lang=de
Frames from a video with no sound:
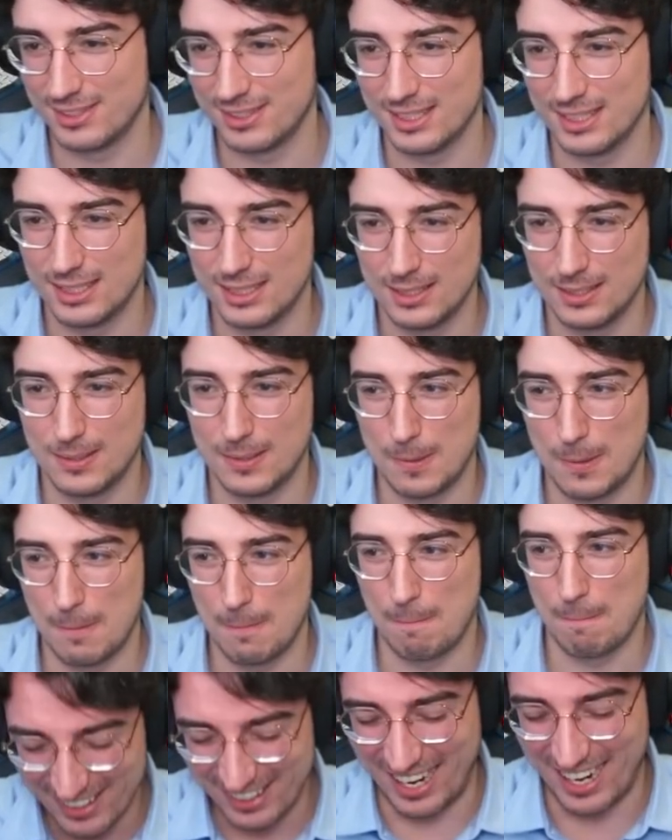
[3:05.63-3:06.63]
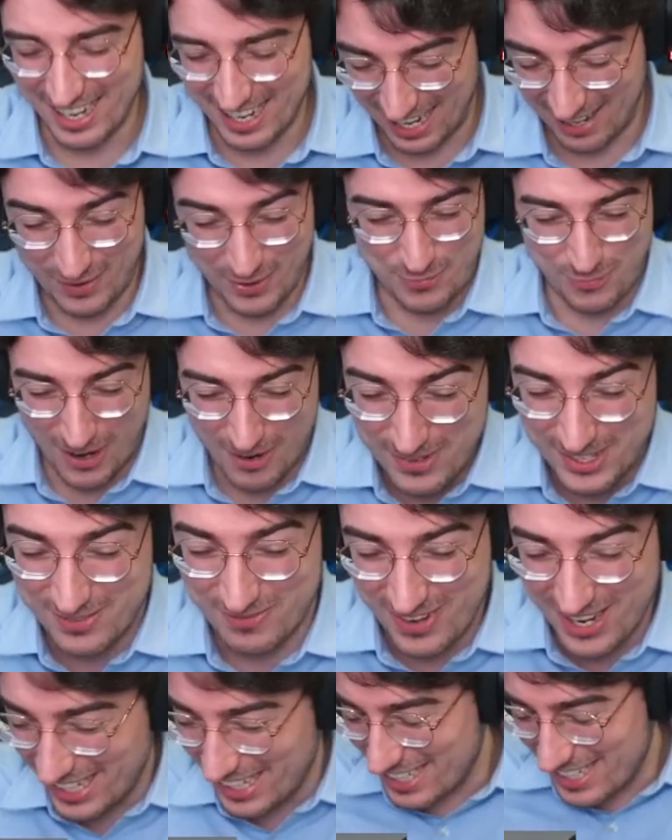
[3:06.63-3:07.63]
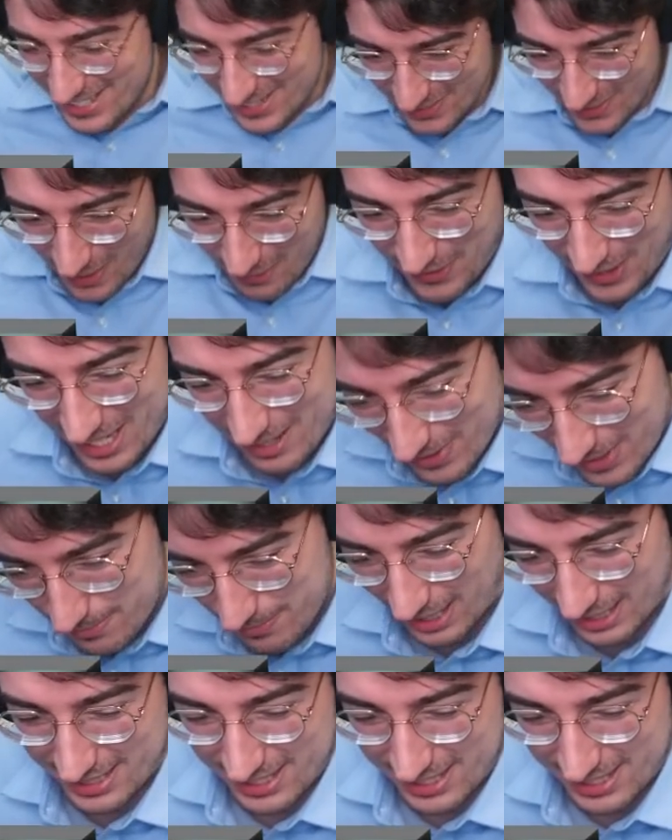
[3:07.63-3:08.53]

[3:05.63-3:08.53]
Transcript: auf jeden Fall. Ja, nee, aber ich freue mich mega, dass ihr überhaupt alle mitmacht.